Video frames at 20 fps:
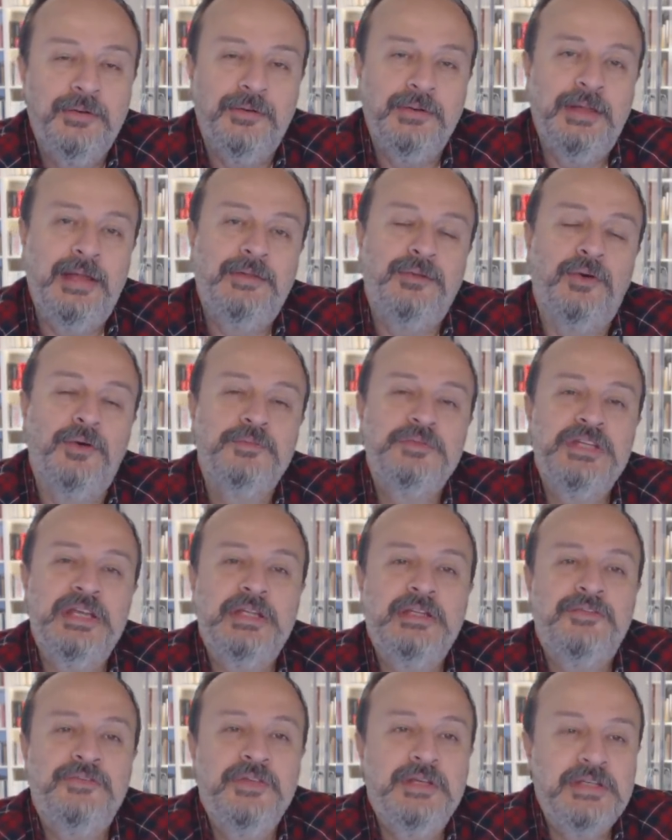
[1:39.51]
Olan
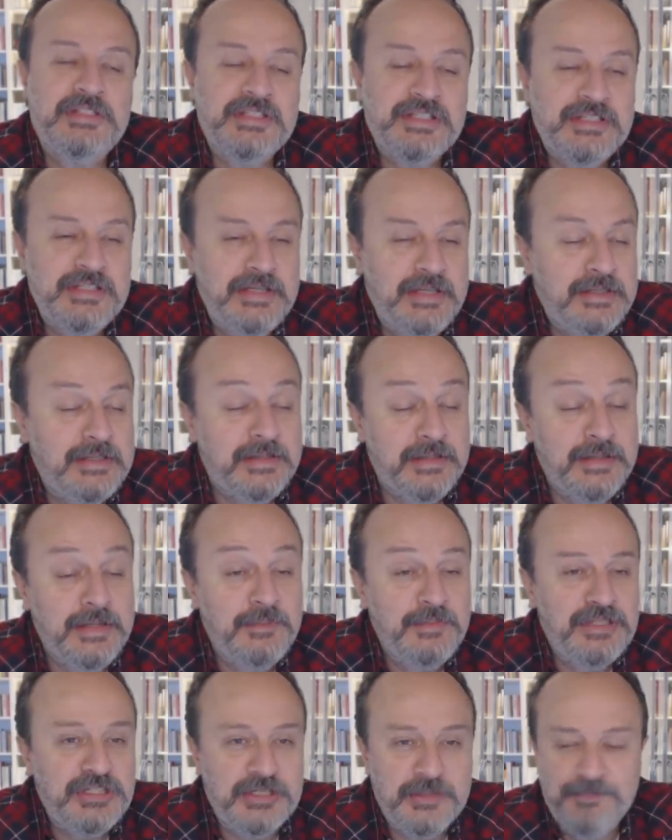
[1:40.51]
objektifin açısını
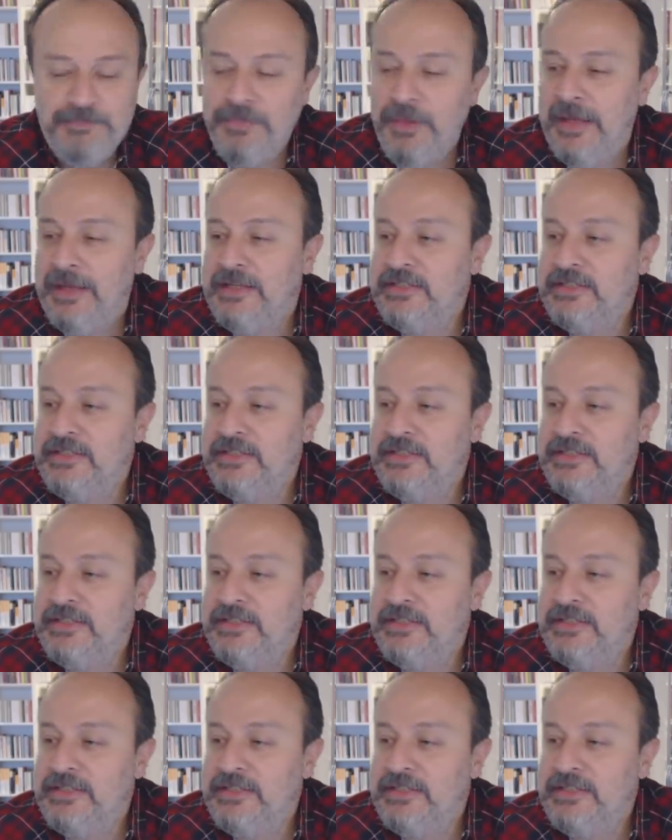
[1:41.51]
ne biçim,